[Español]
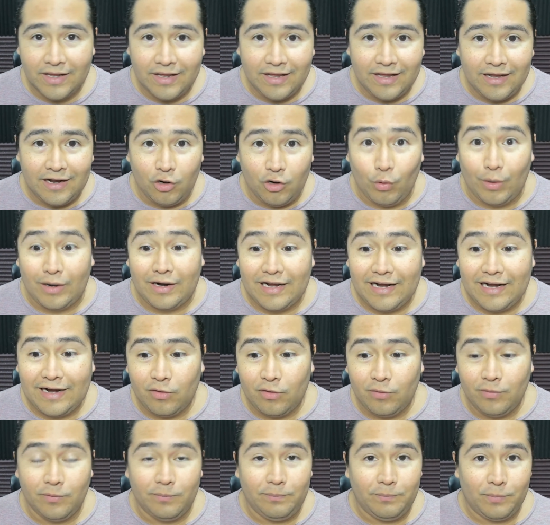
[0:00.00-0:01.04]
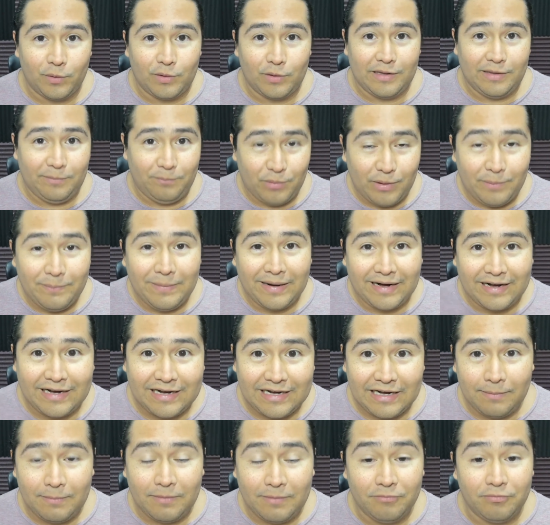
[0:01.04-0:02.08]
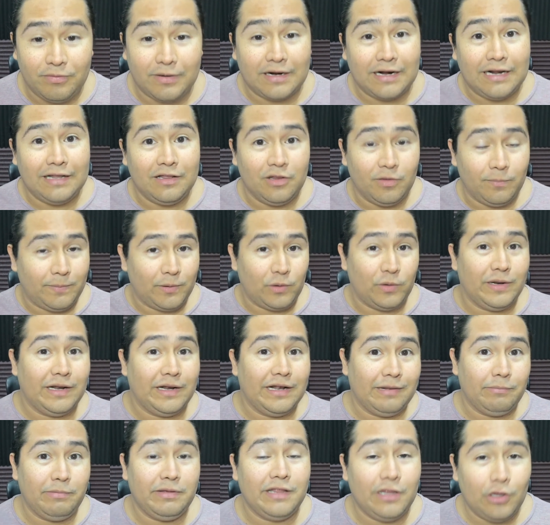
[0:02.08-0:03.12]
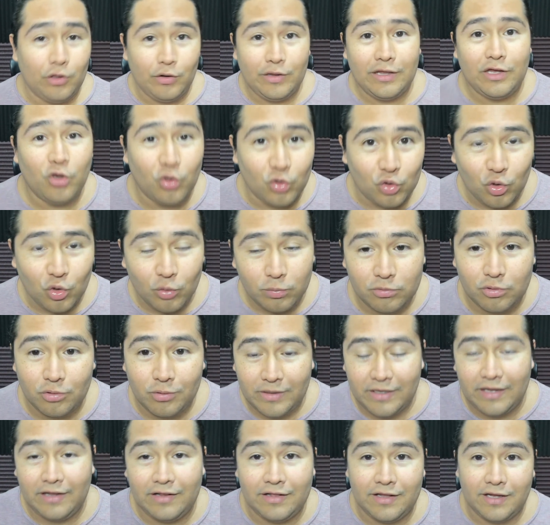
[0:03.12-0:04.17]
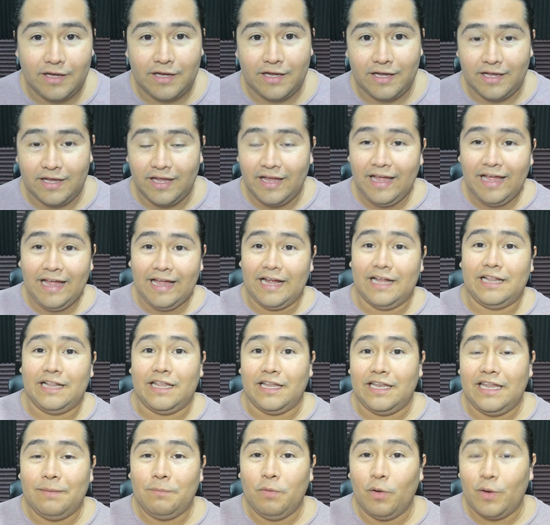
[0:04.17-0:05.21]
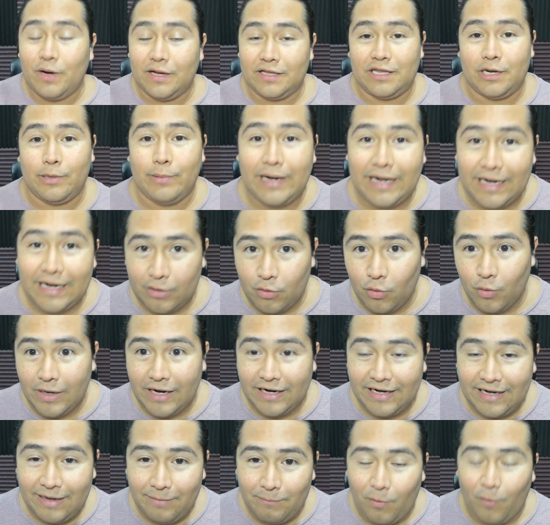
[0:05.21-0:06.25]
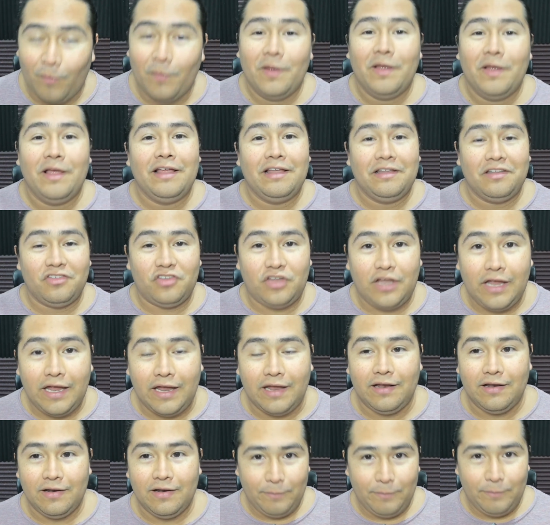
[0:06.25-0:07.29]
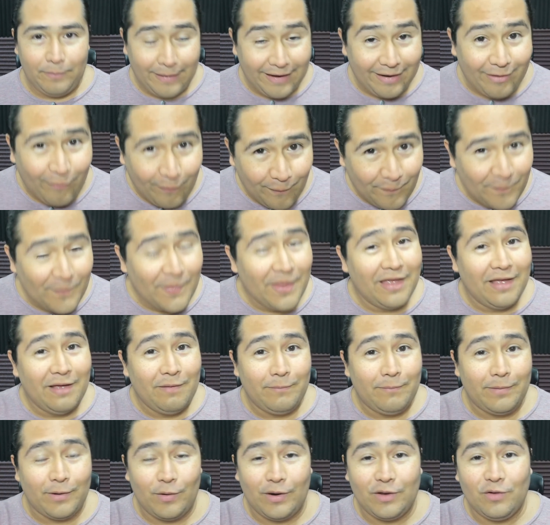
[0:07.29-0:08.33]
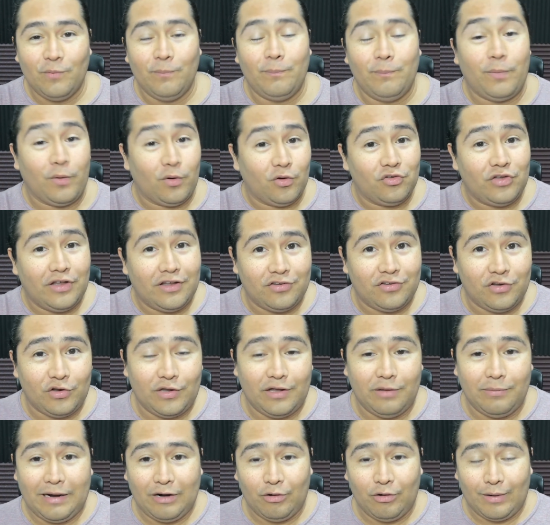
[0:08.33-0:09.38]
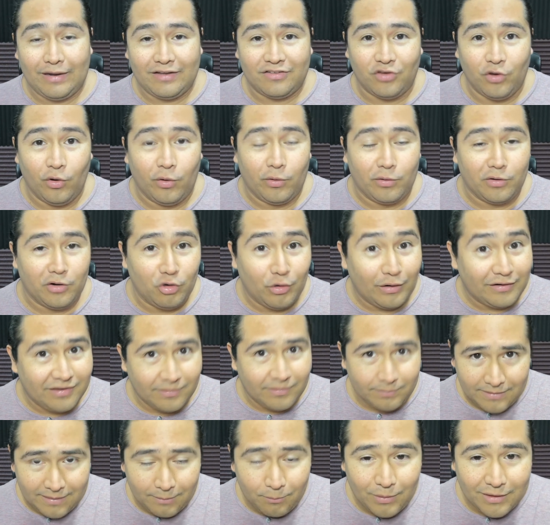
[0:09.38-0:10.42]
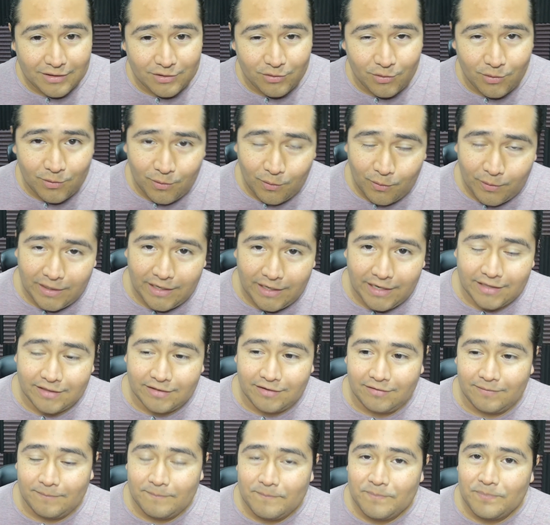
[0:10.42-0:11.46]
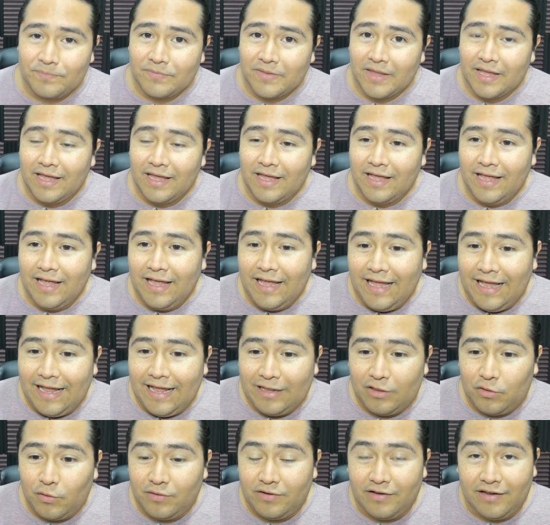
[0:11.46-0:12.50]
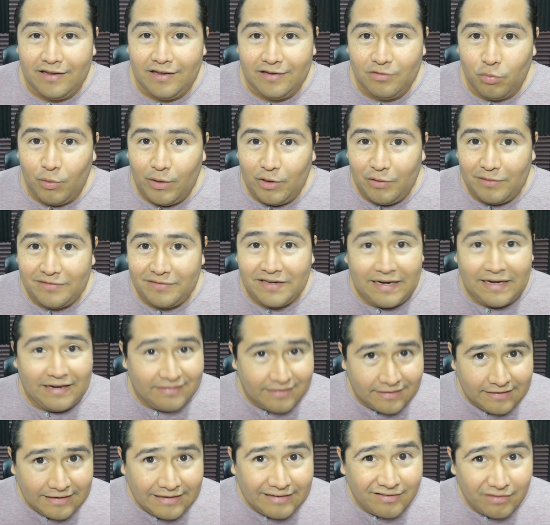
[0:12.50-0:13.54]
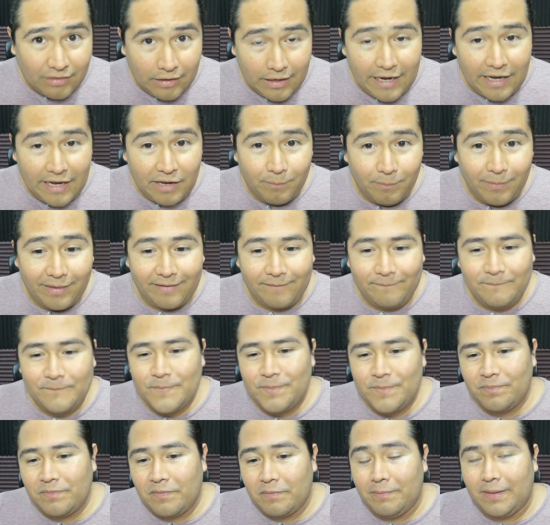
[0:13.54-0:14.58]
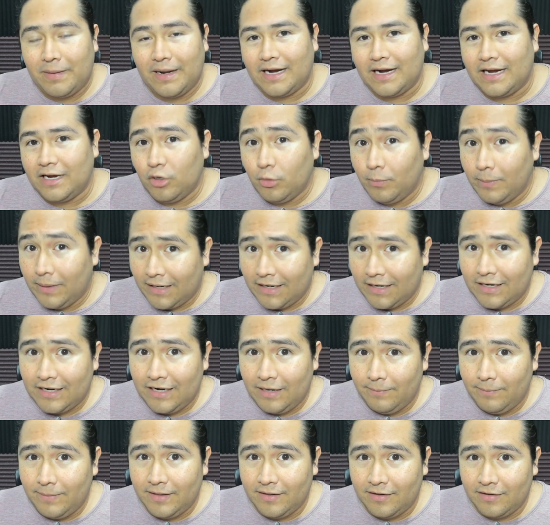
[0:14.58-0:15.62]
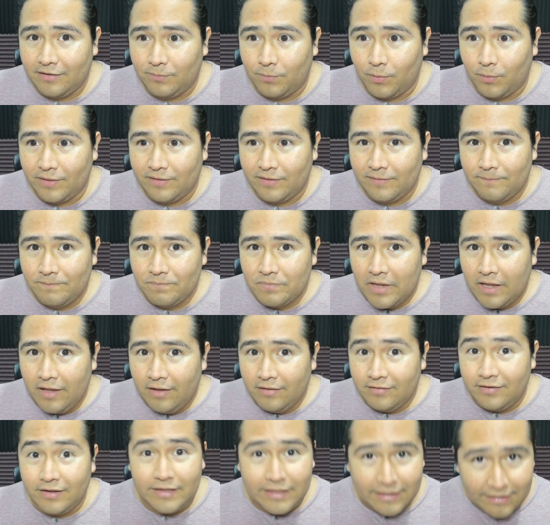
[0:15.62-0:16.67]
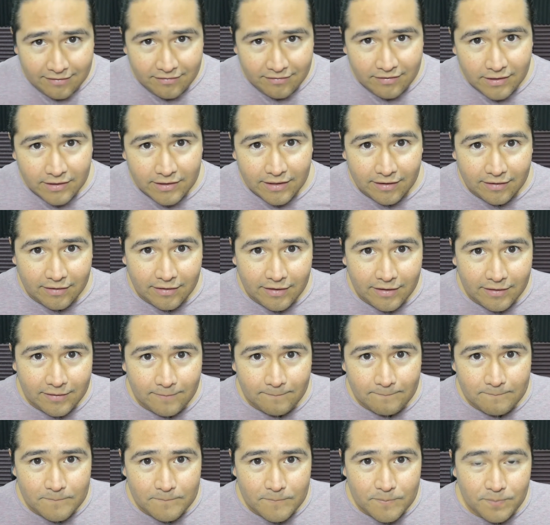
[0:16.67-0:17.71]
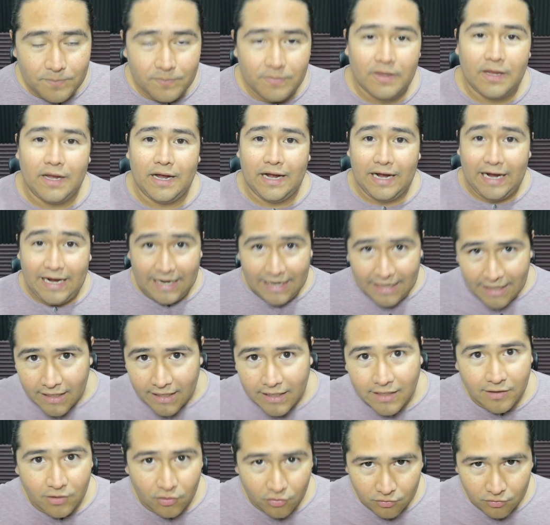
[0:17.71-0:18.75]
Lo aclaro no, porque después me reclaman, Fernando, pero en el video de YouTube tú dijiste que, teníamos que trabajar con Ganemo. Sí, pero, pero hay un proceso de evaluación. ¿no? no aceptamos a todos los clientes. Entonces es bueno hacer ese disclaimer para que no me reclamen después. Si tienes internet, ahí nos